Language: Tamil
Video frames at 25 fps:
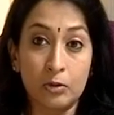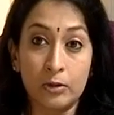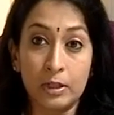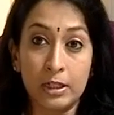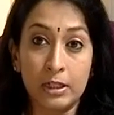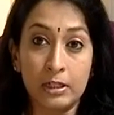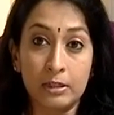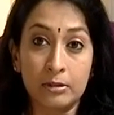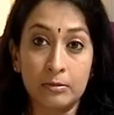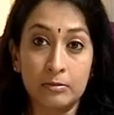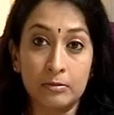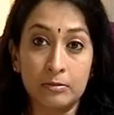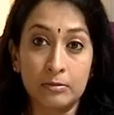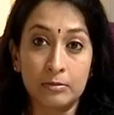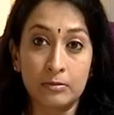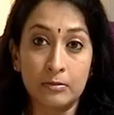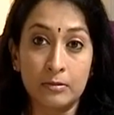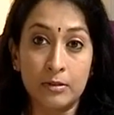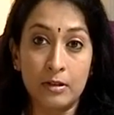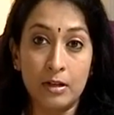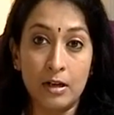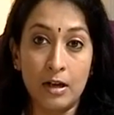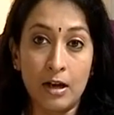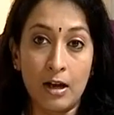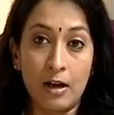அதுக்குள்ள
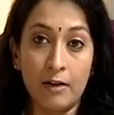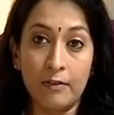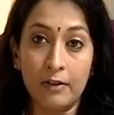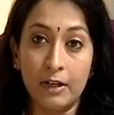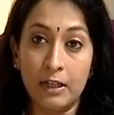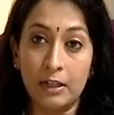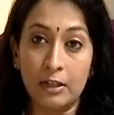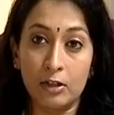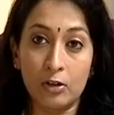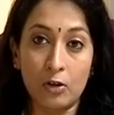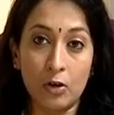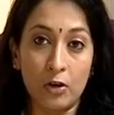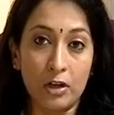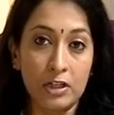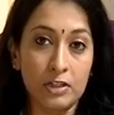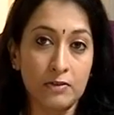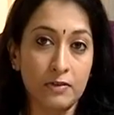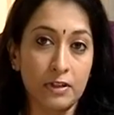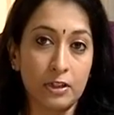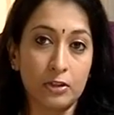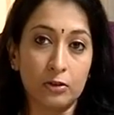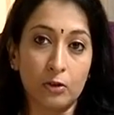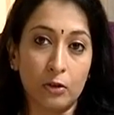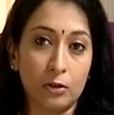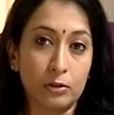அவன் இந்த
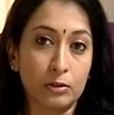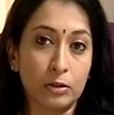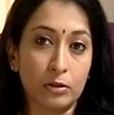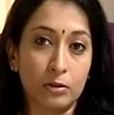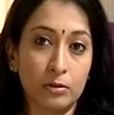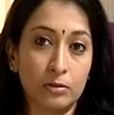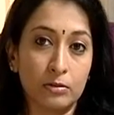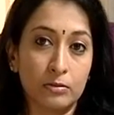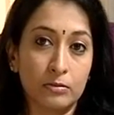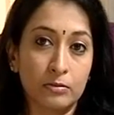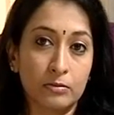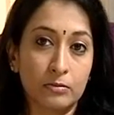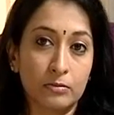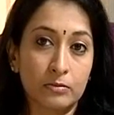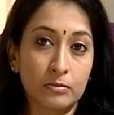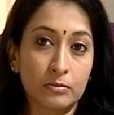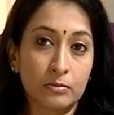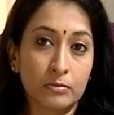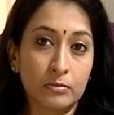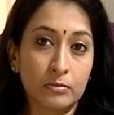காலேஜை விட்டு துரத்தணும்